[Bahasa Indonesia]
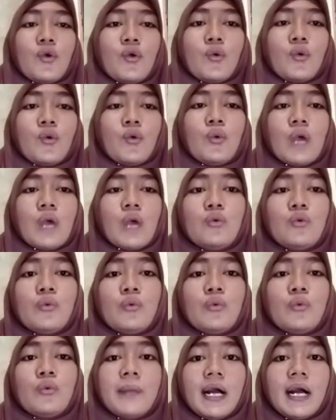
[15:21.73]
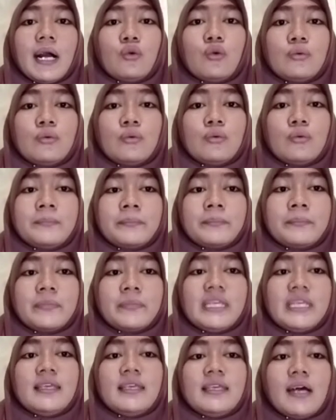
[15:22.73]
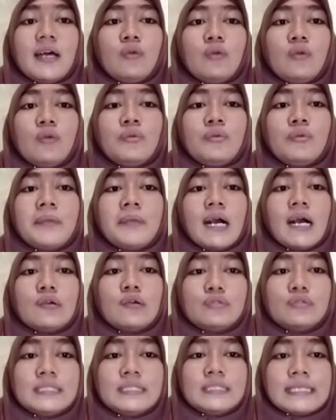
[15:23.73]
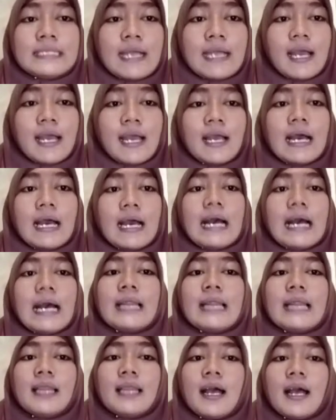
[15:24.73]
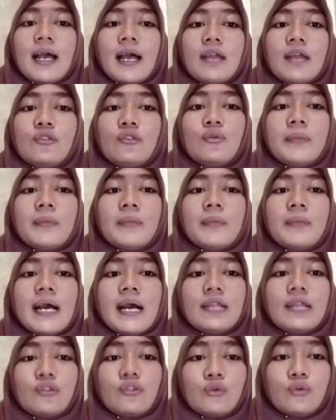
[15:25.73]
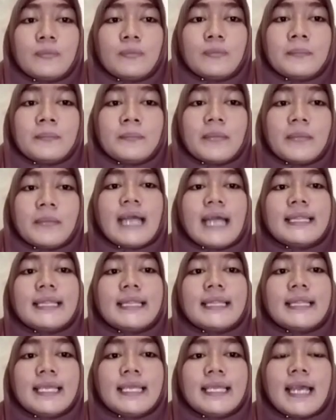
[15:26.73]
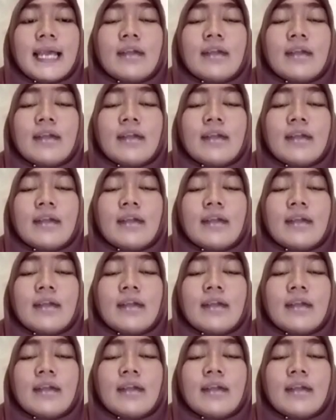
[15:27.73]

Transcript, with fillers: Huwa huma hum, hiya huma hunna, anta antuma antum, anti